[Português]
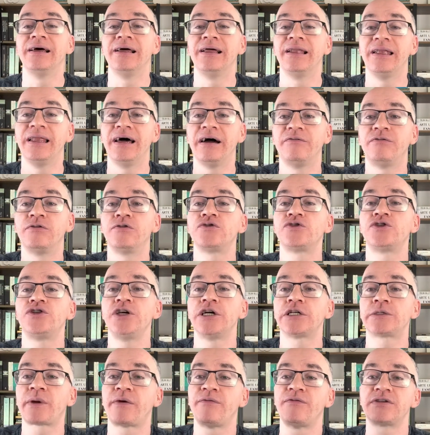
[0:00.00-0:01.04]
Leva uns
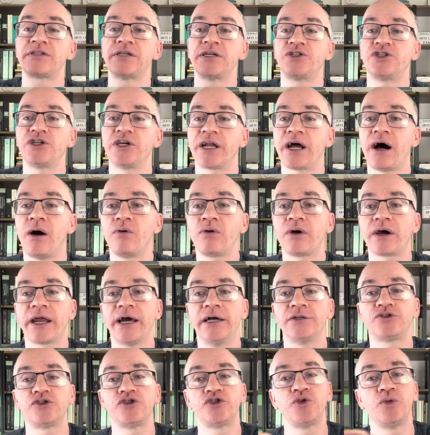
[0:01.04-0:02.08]
dias para você tirar o
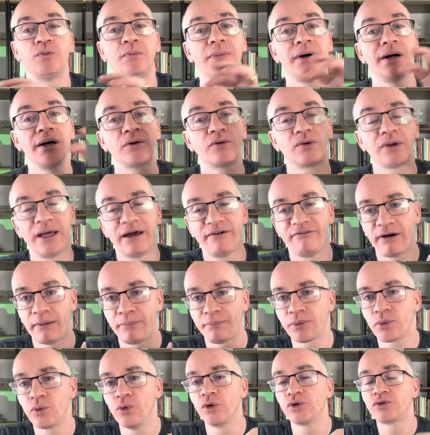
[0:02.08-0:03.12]
crédito de um banco, levar
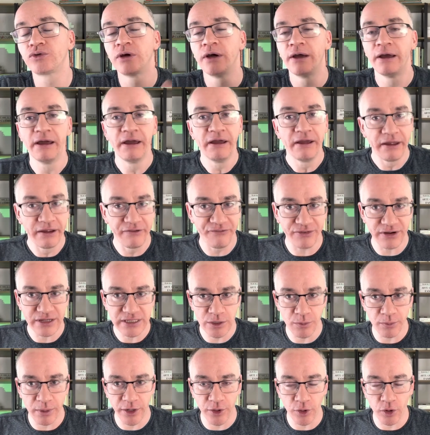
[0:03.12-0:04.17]
para o outro e fazer
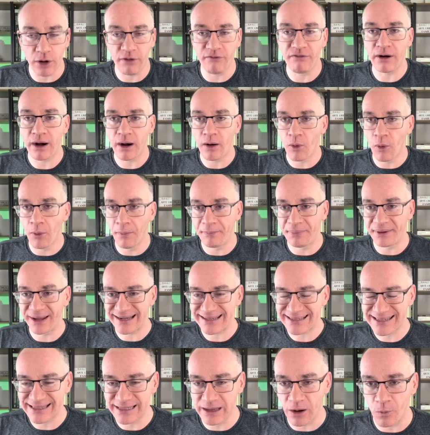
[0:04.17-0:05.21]
uma nova
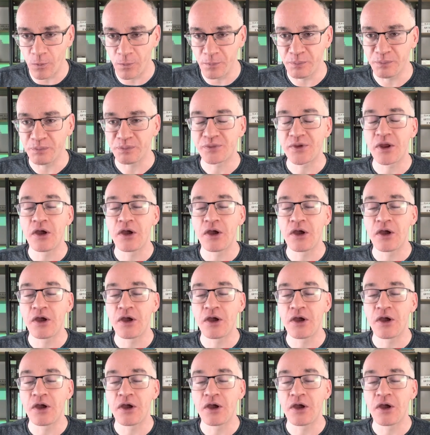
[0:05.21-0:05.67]
operação.